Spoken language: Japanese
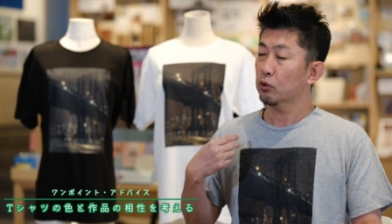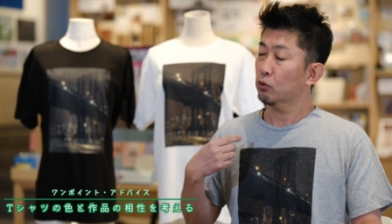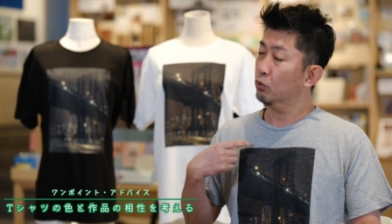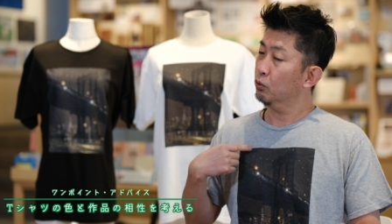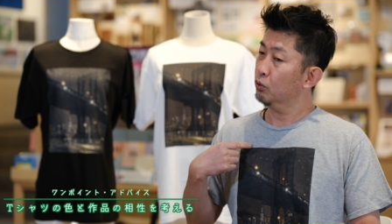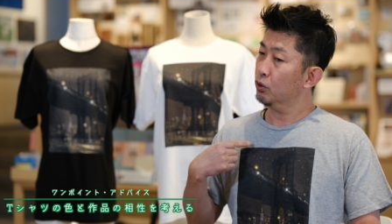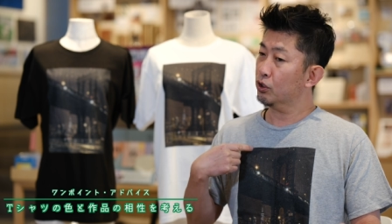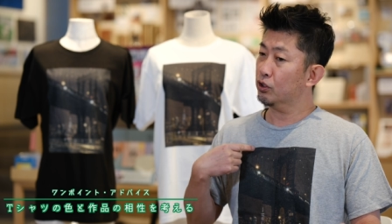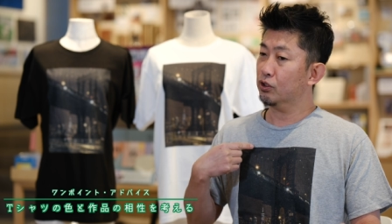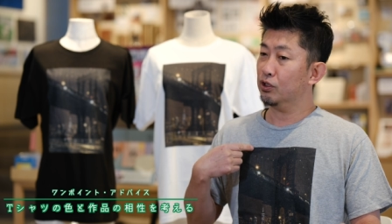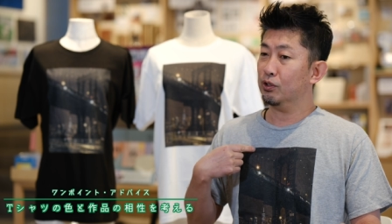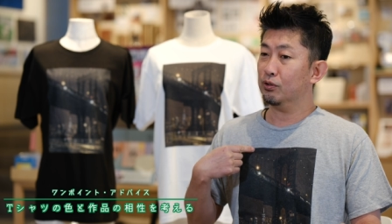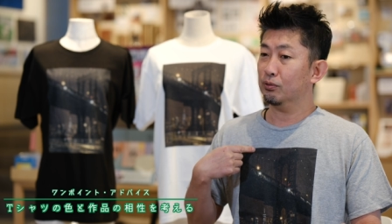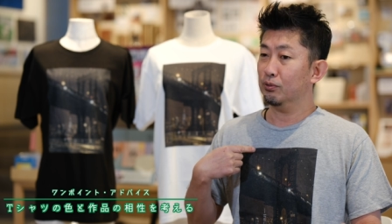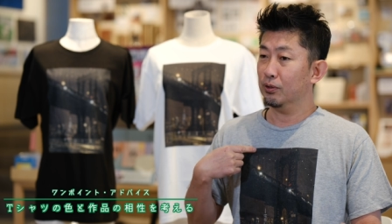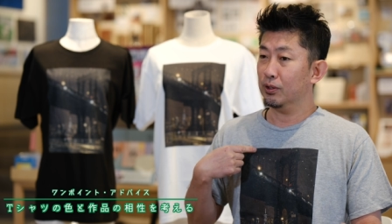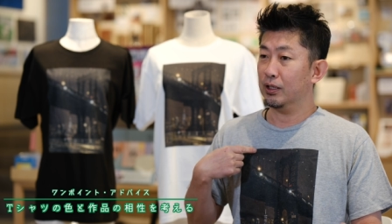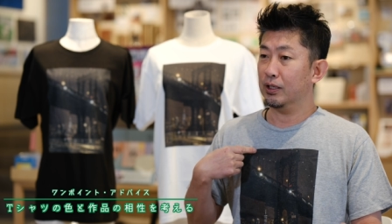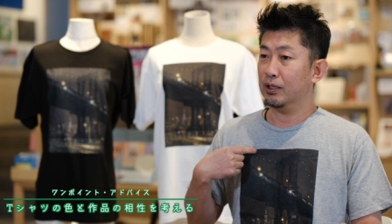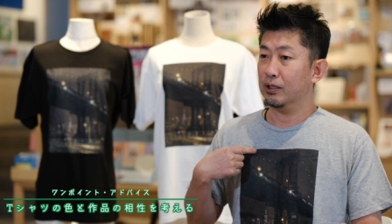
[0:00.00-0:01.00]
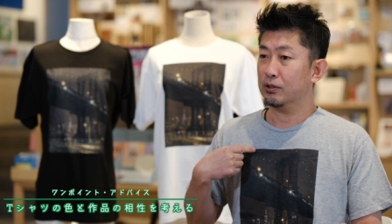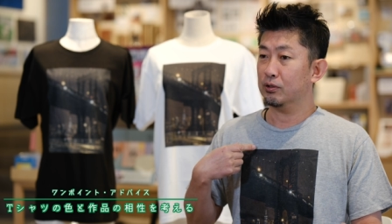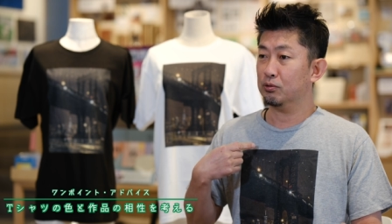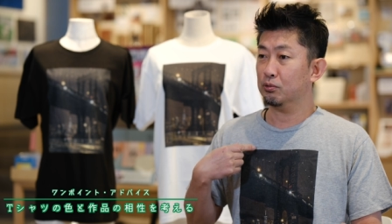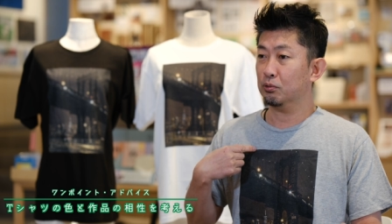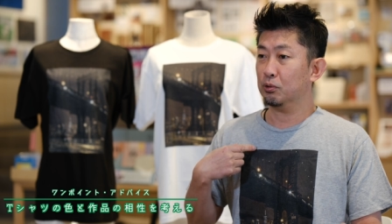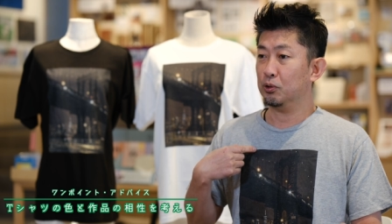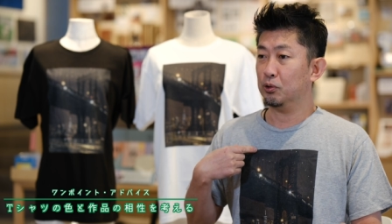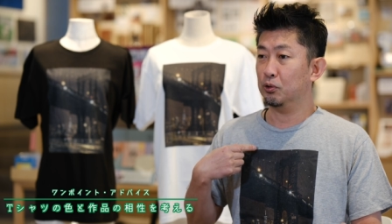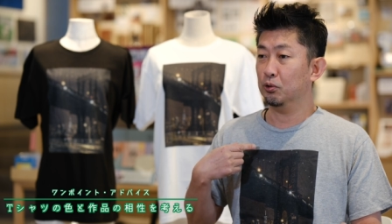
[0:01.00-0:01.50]
これ着てるとね、
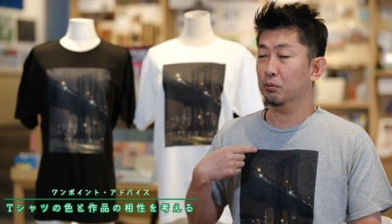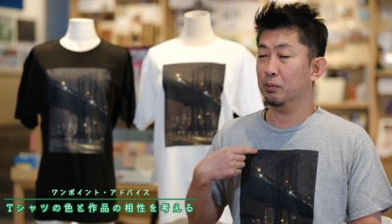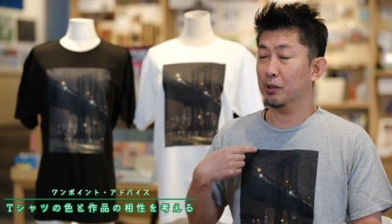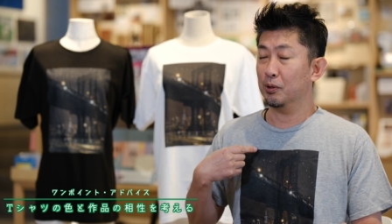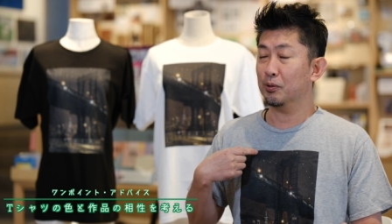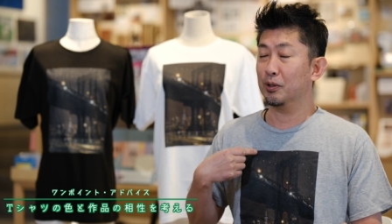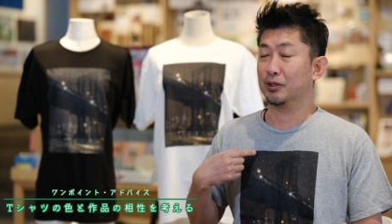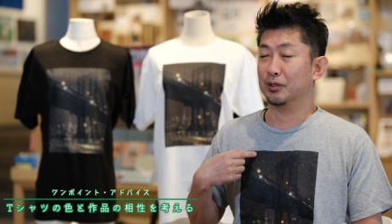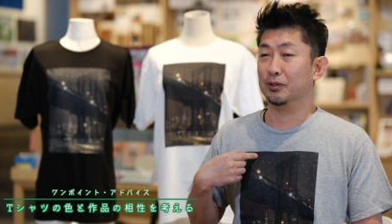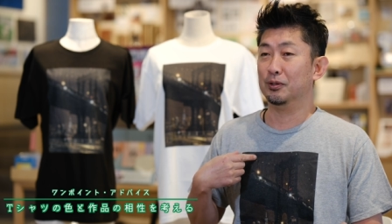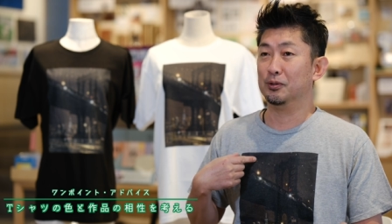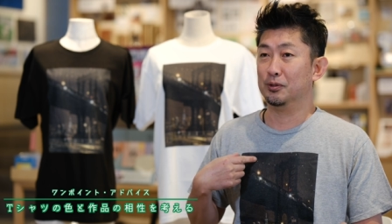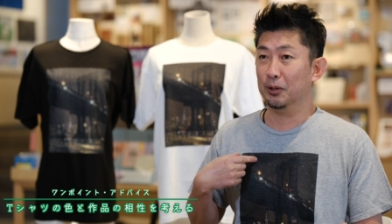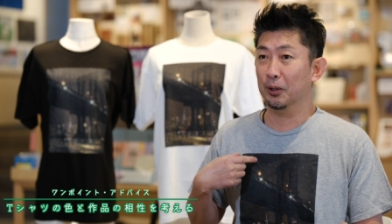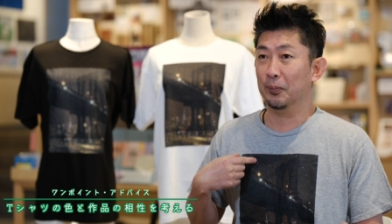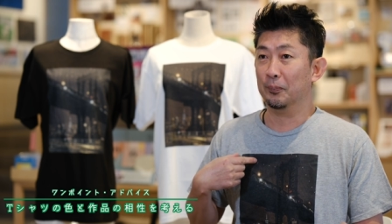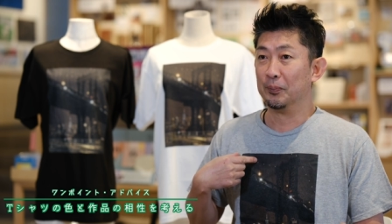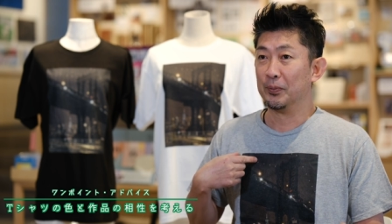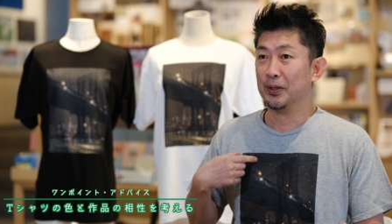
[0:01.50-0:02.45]
すごい評判良かったんですよ。